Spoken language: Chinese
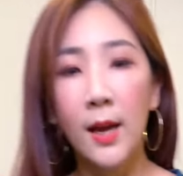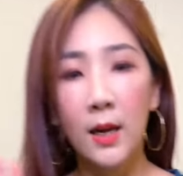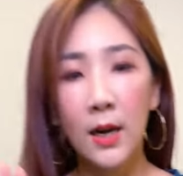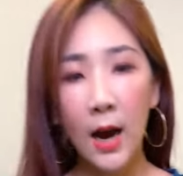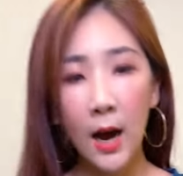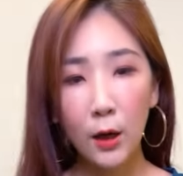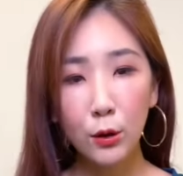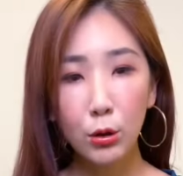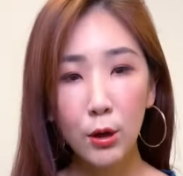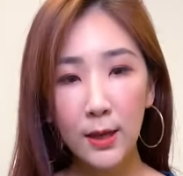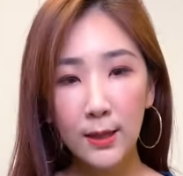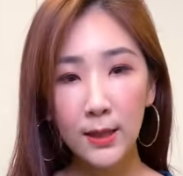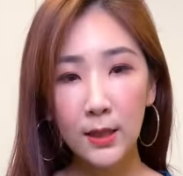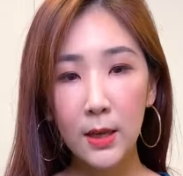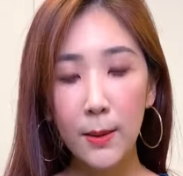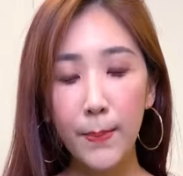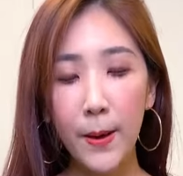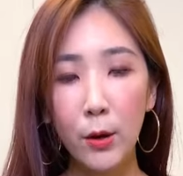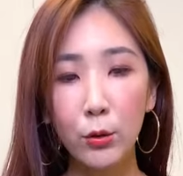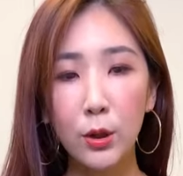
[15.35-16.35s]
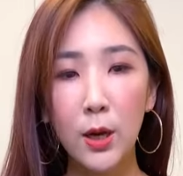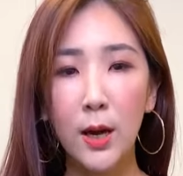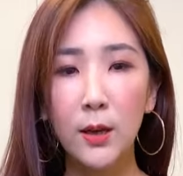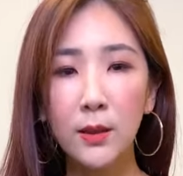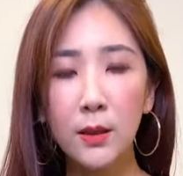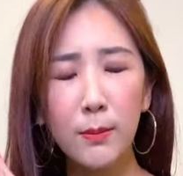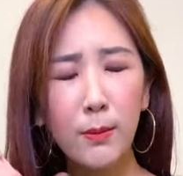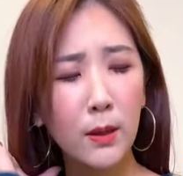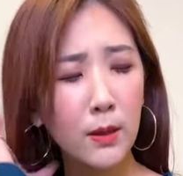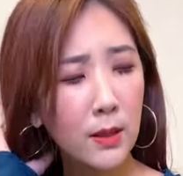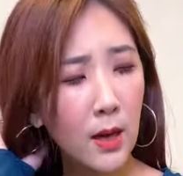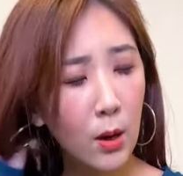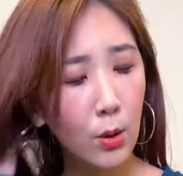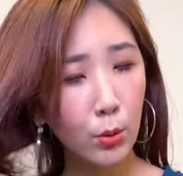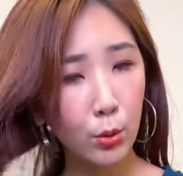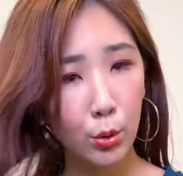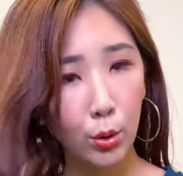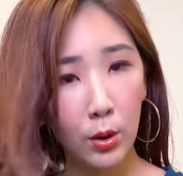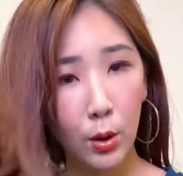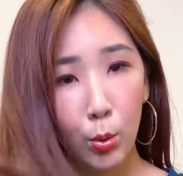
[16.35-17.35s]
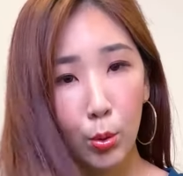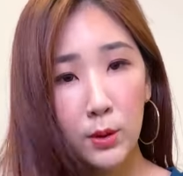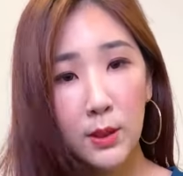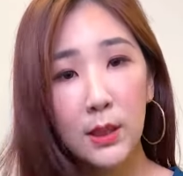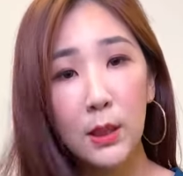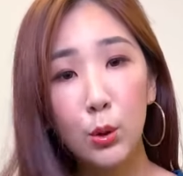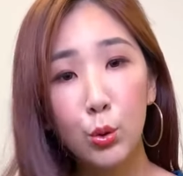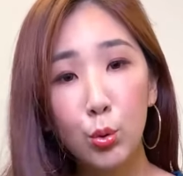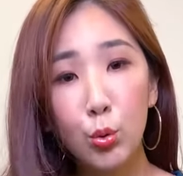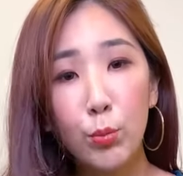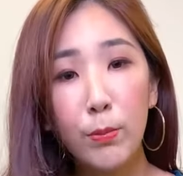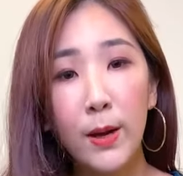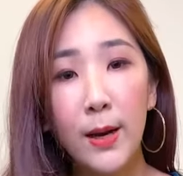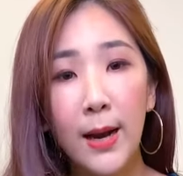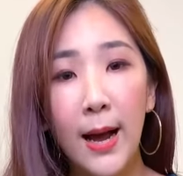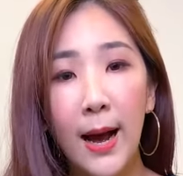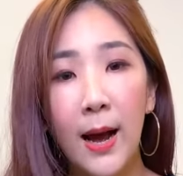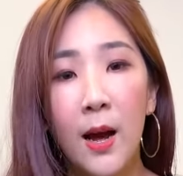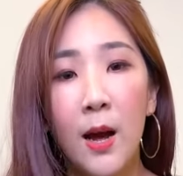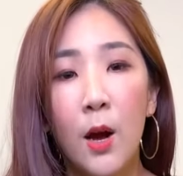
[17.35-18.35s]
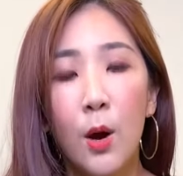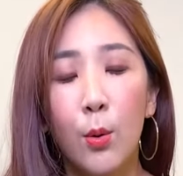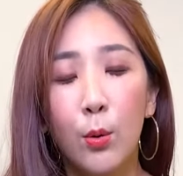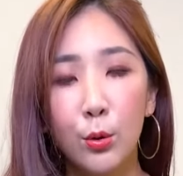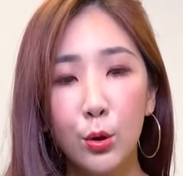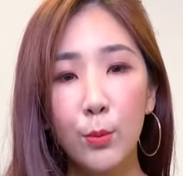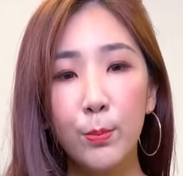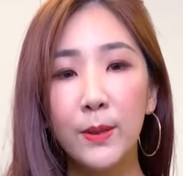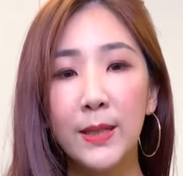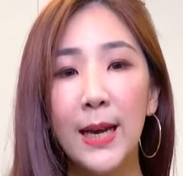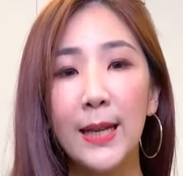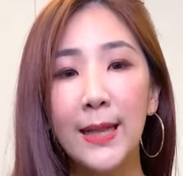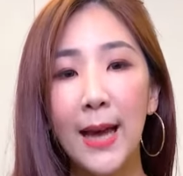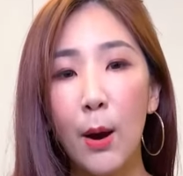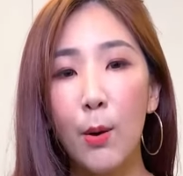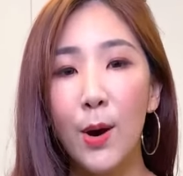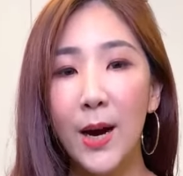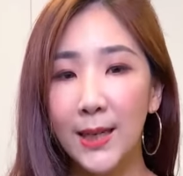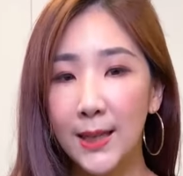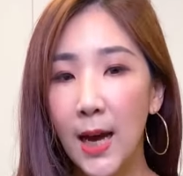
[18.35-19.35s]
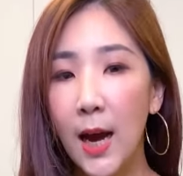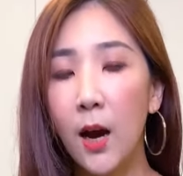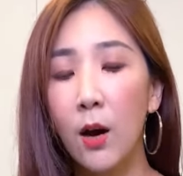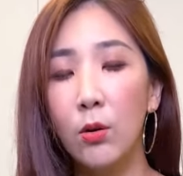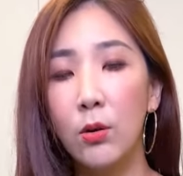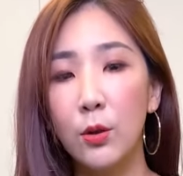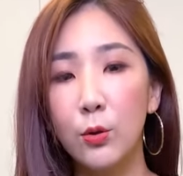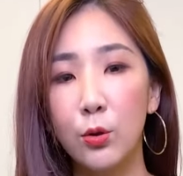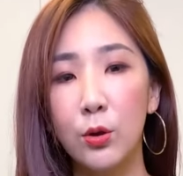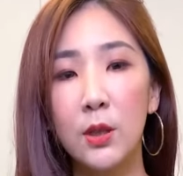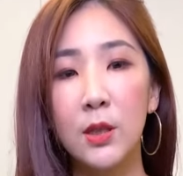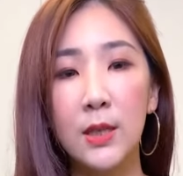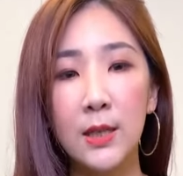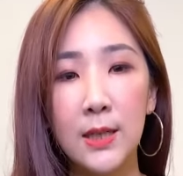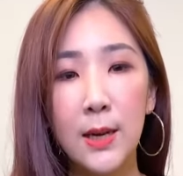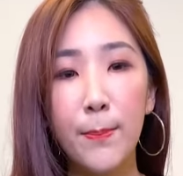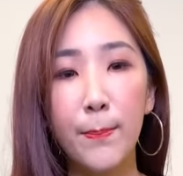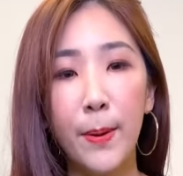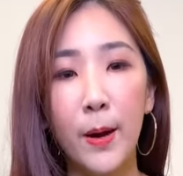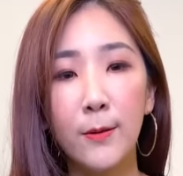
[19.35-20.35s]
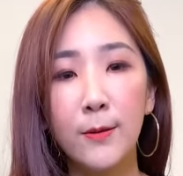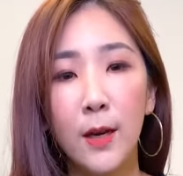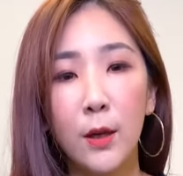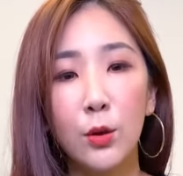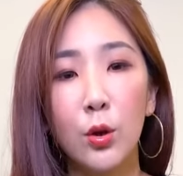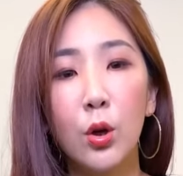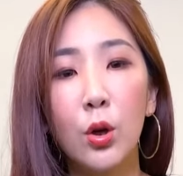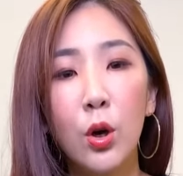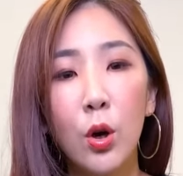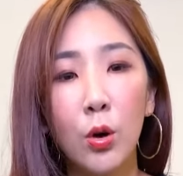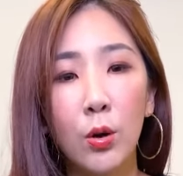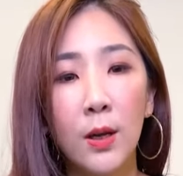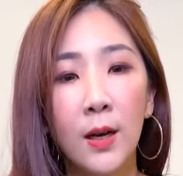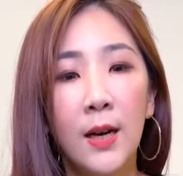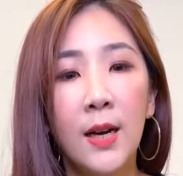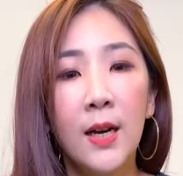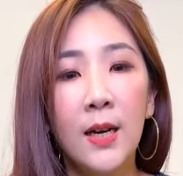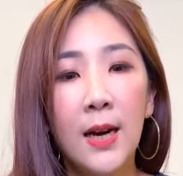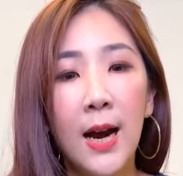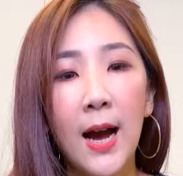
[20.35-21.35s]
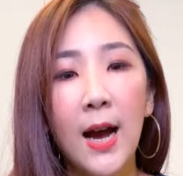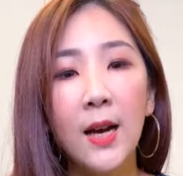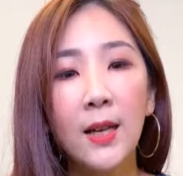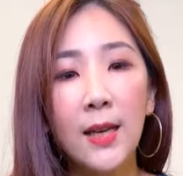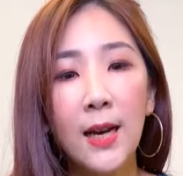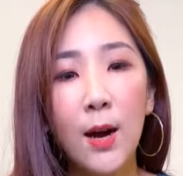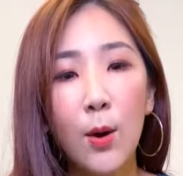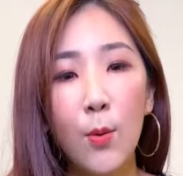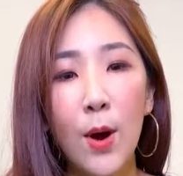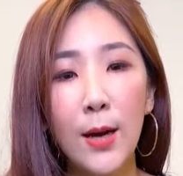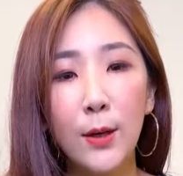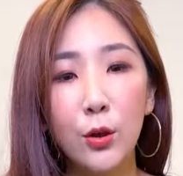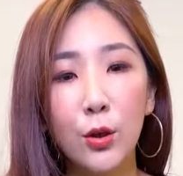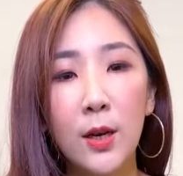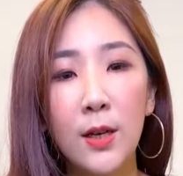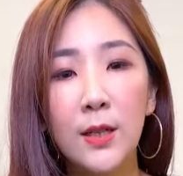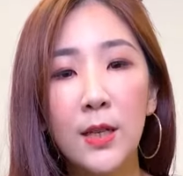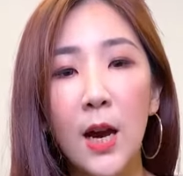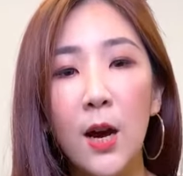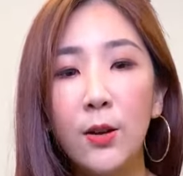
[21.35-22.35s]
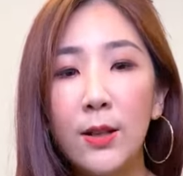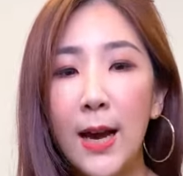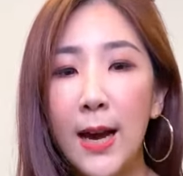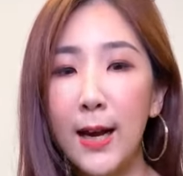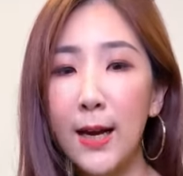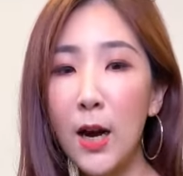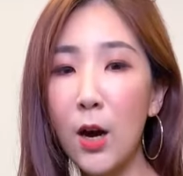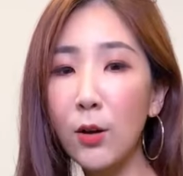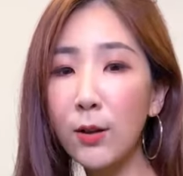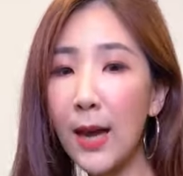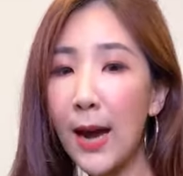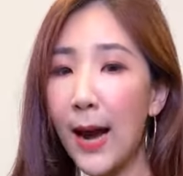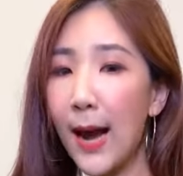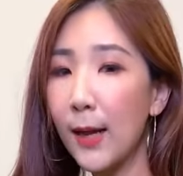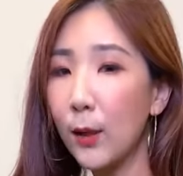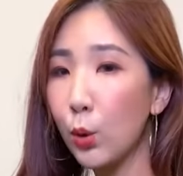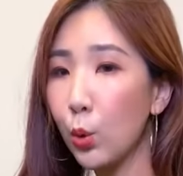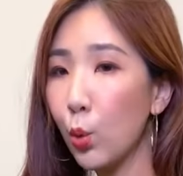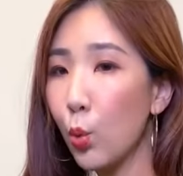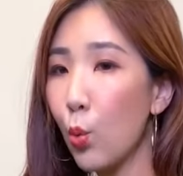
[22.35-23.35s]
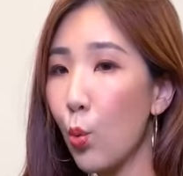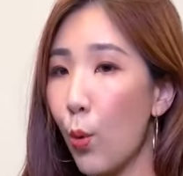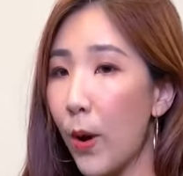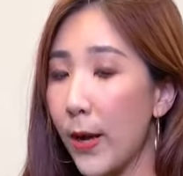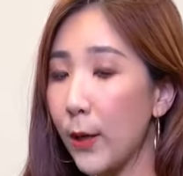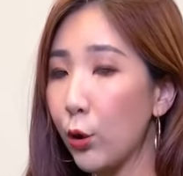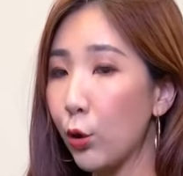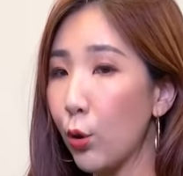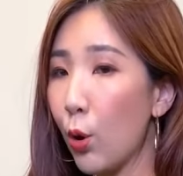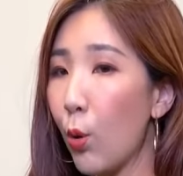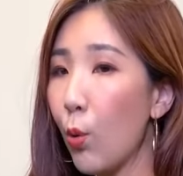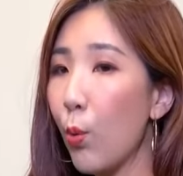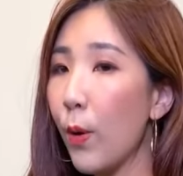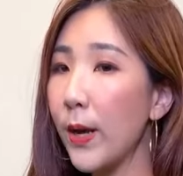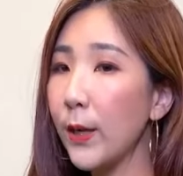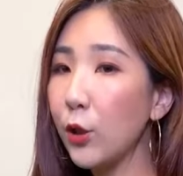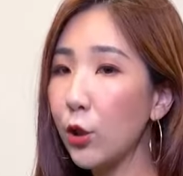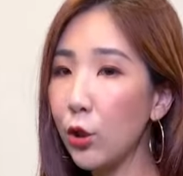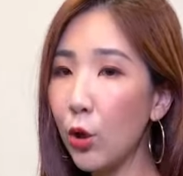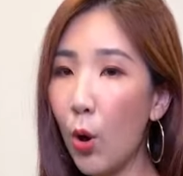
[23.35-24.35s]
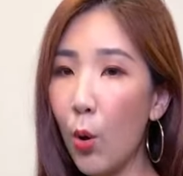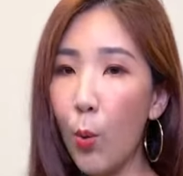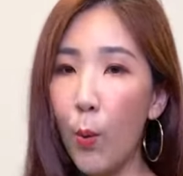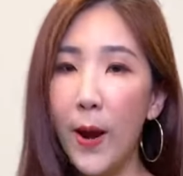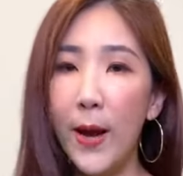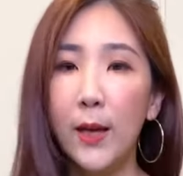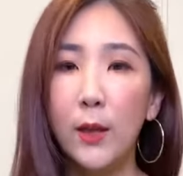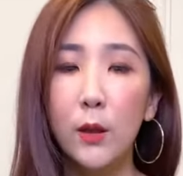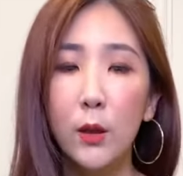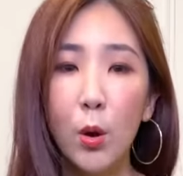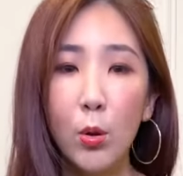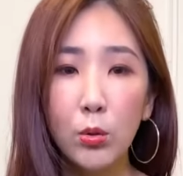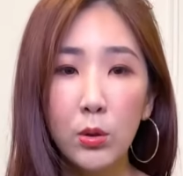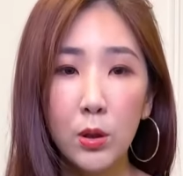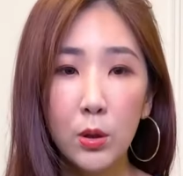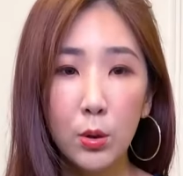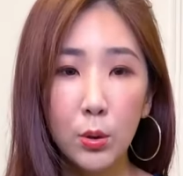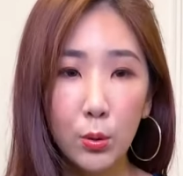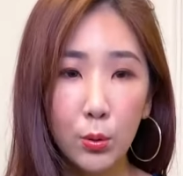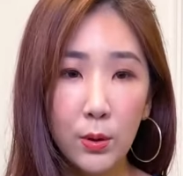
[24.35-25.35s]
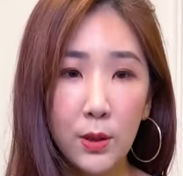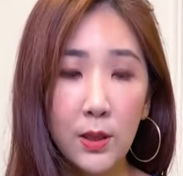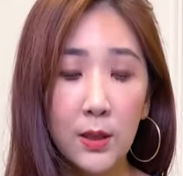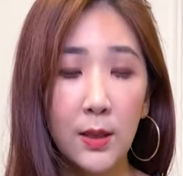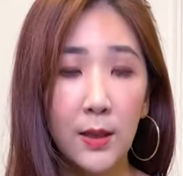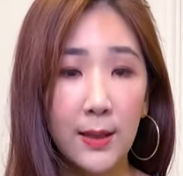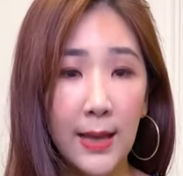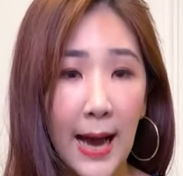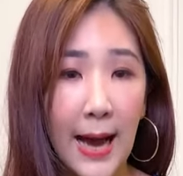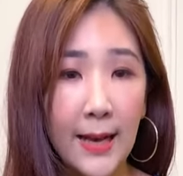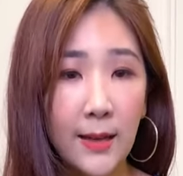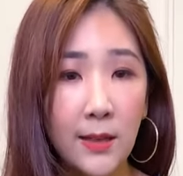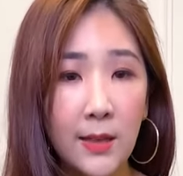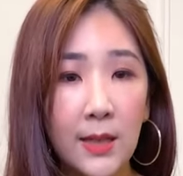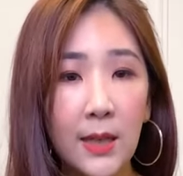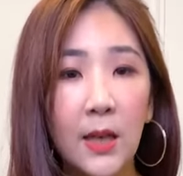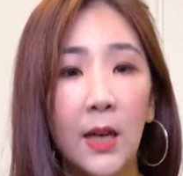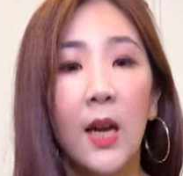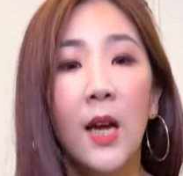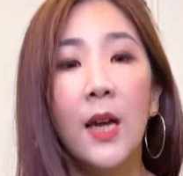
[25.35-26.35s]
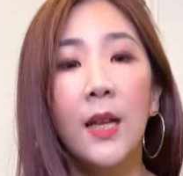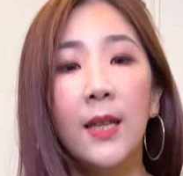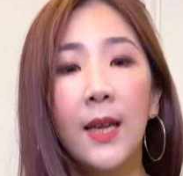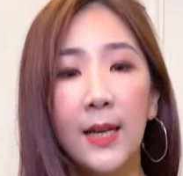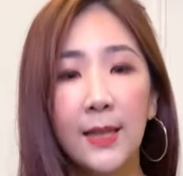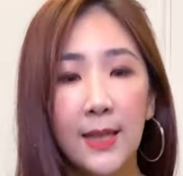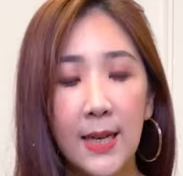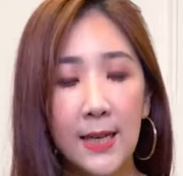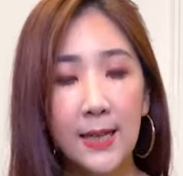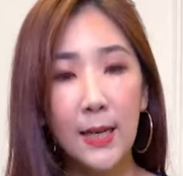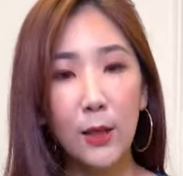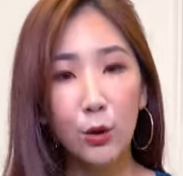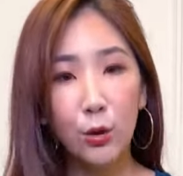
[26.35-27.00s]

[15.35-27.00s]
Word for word: 然后穿这件薄长，基本上我觉得我自己出门啦，我就不再带外套了，就是一件薄长就够了。然后呢，完全超弹高弹肚围胸围、手围都是如此的弹性。那这一件